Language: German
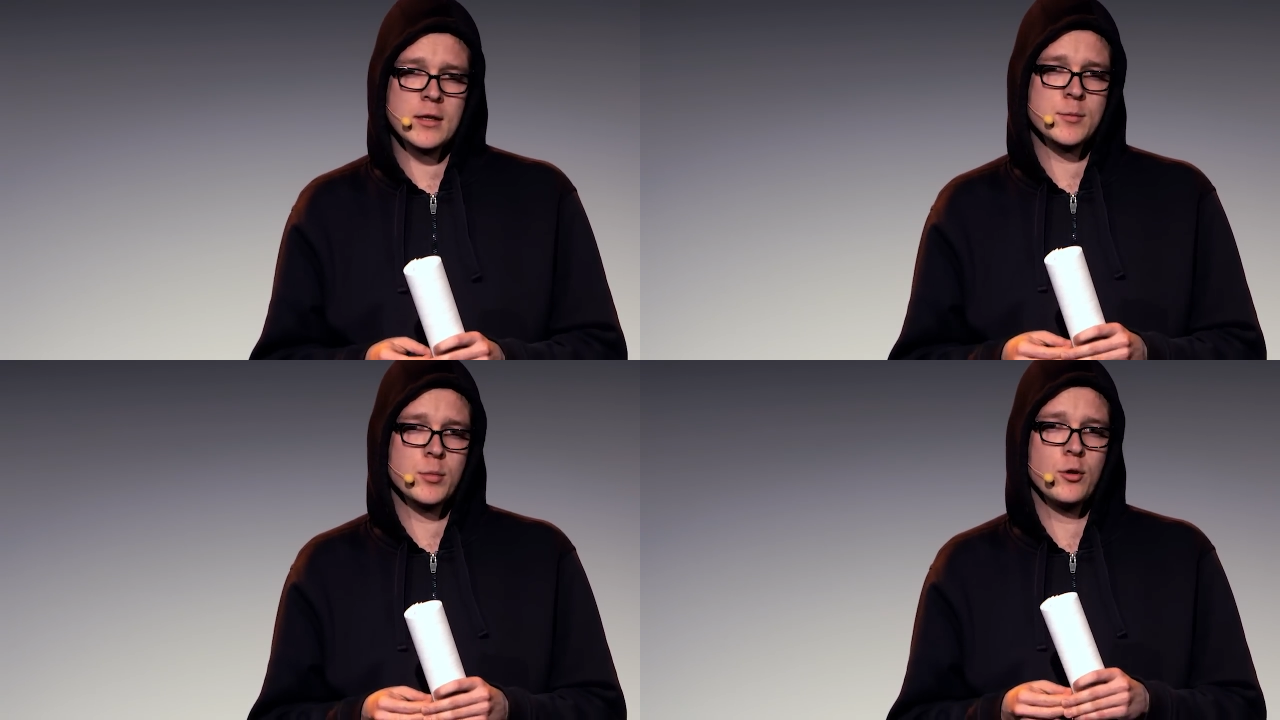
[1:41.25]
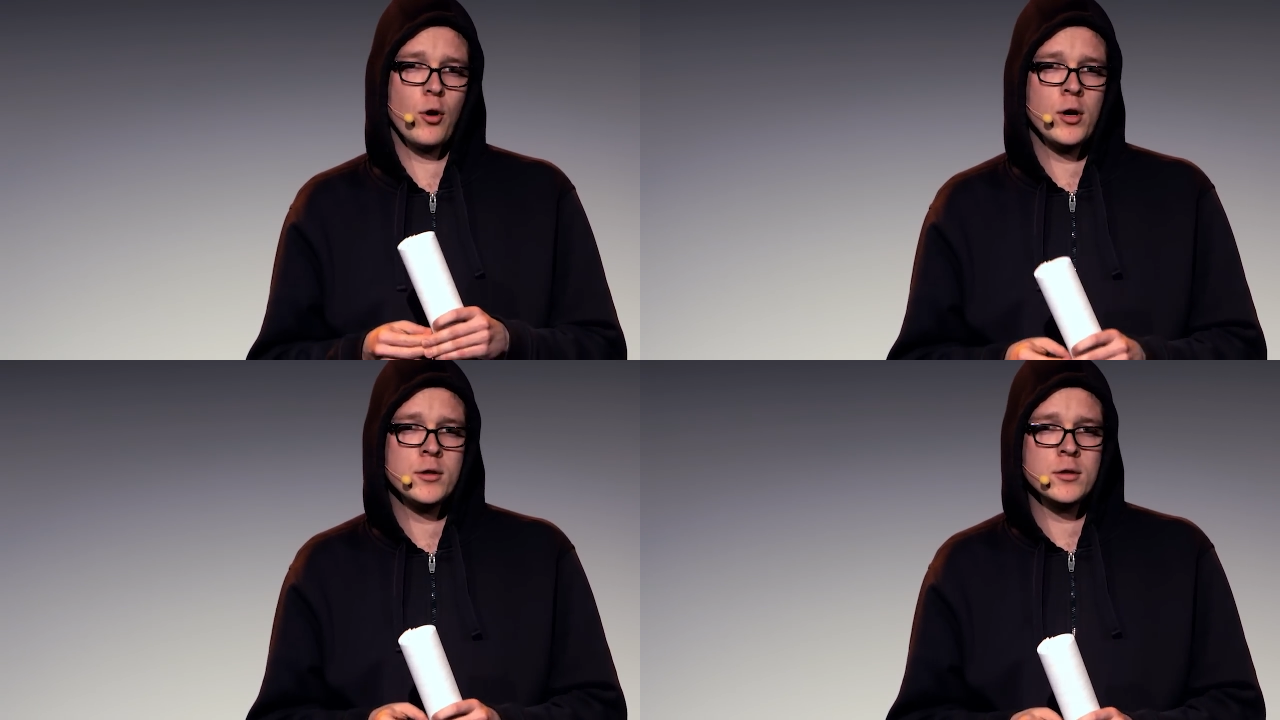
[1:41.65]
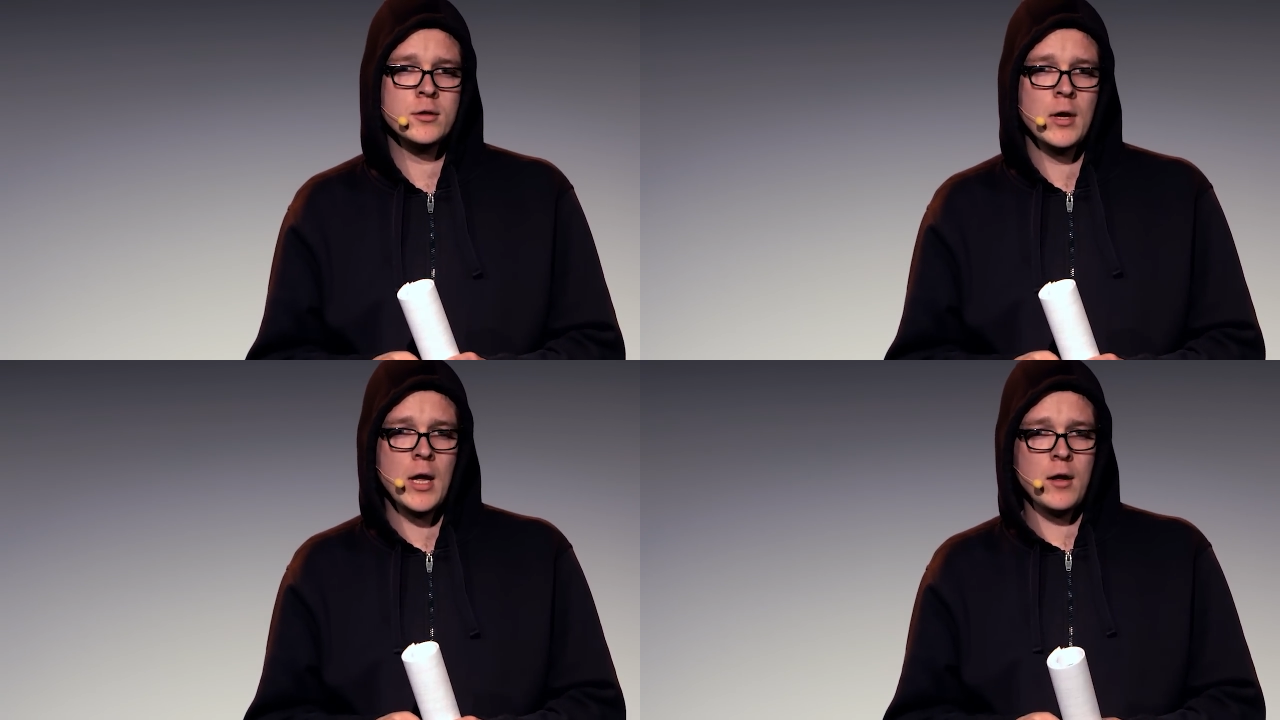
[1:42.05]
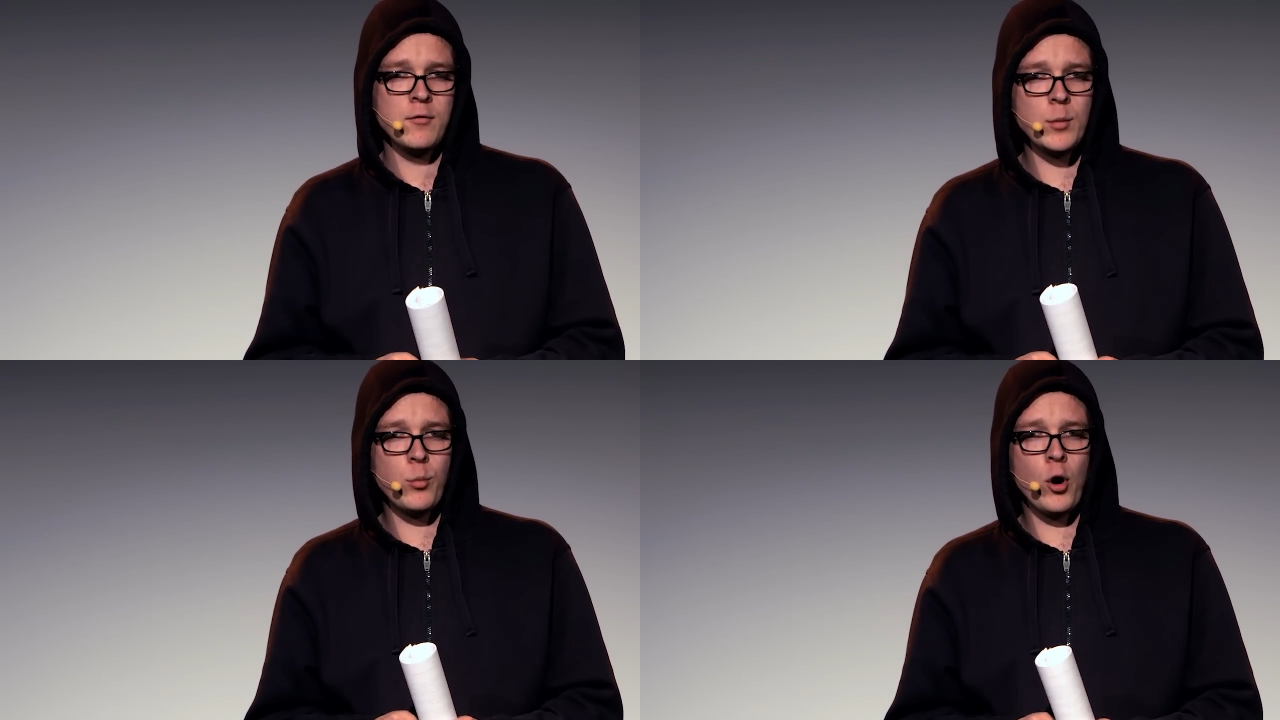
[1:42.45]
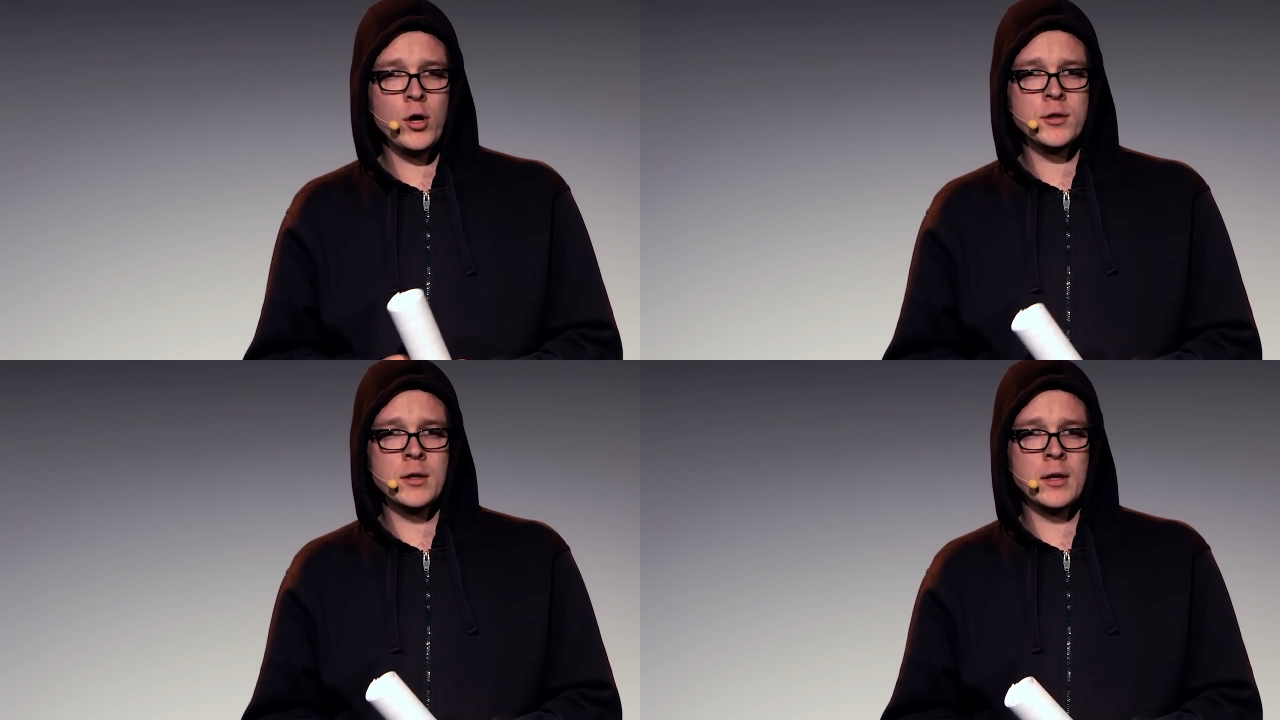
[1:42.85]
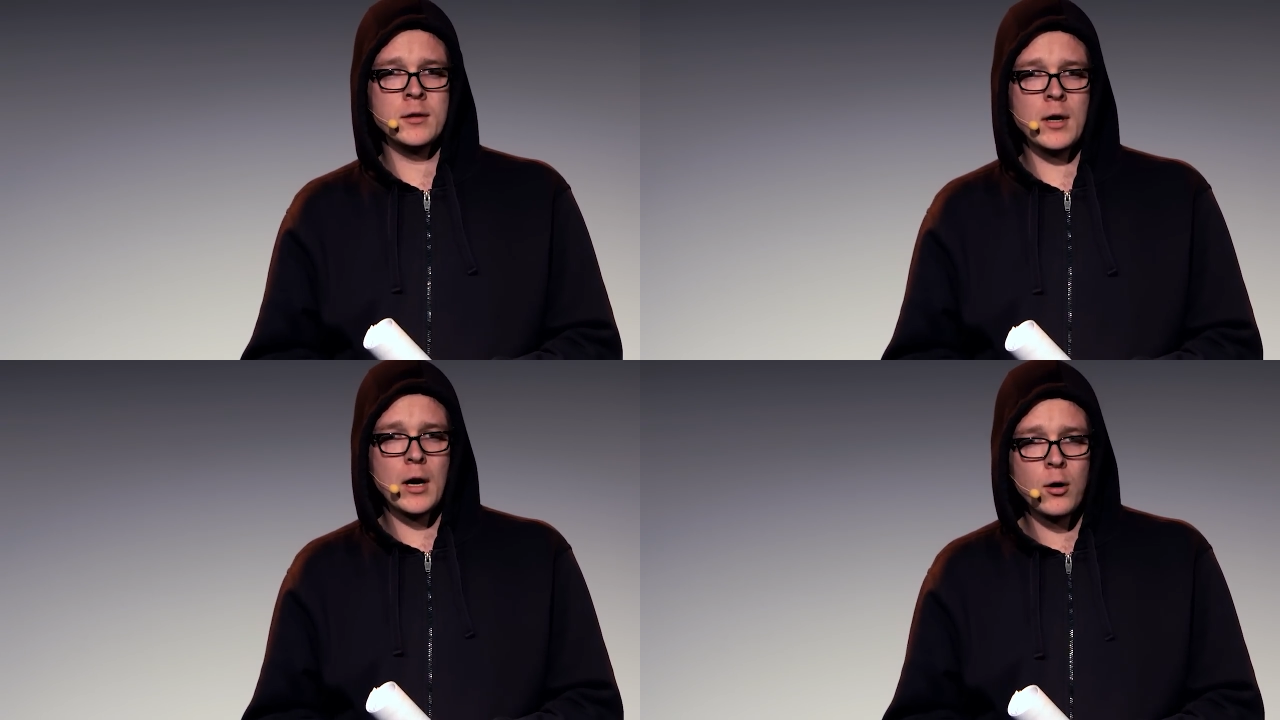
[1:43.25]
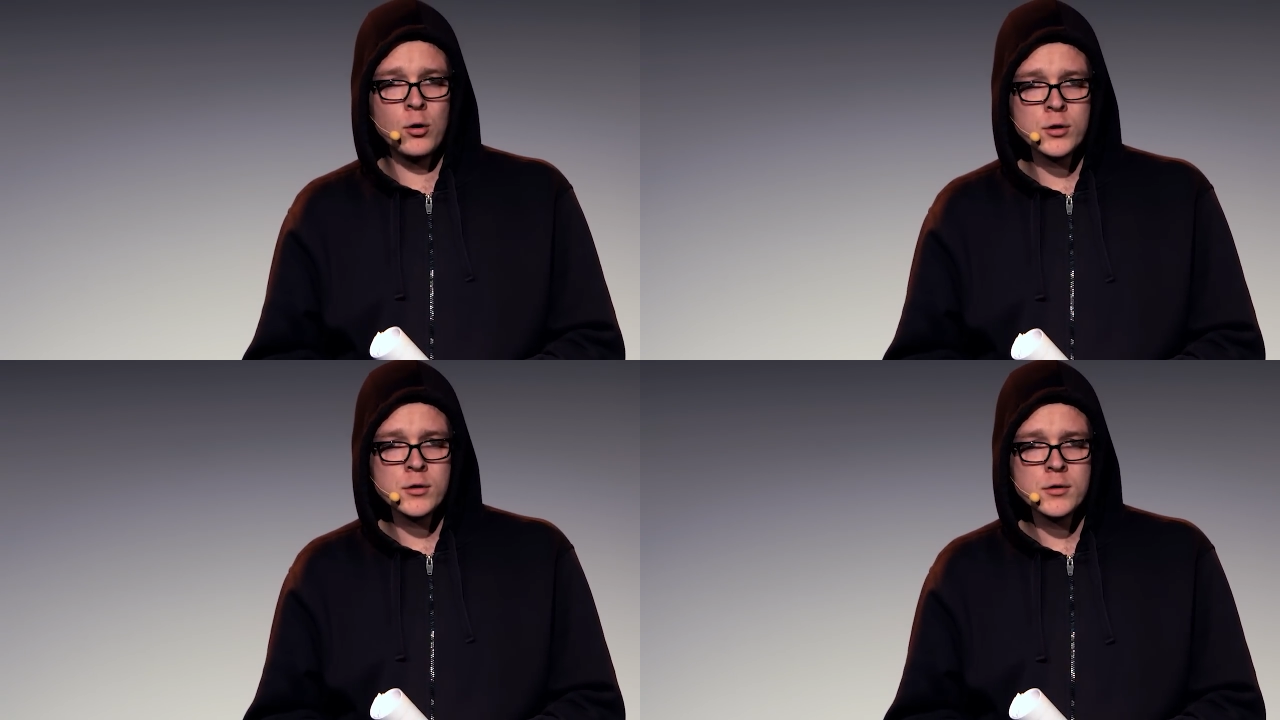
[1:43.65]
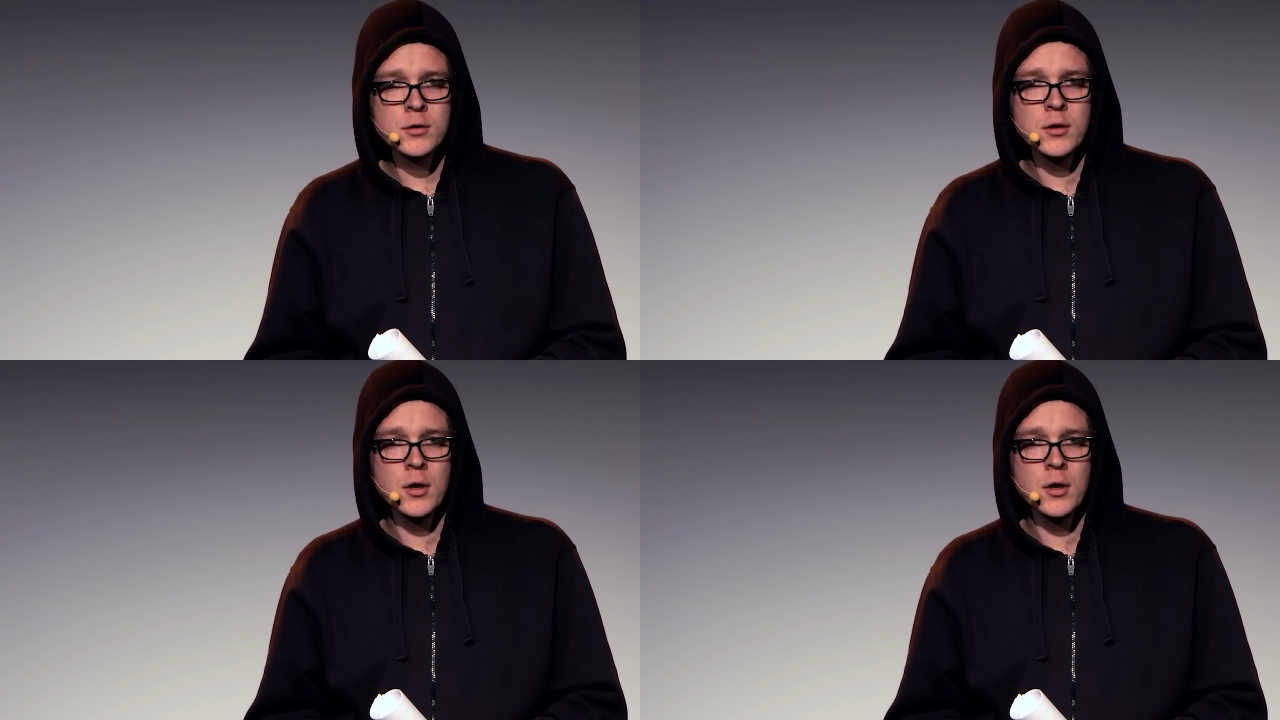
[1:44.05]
Es bedeutet, wir beuten andere aus,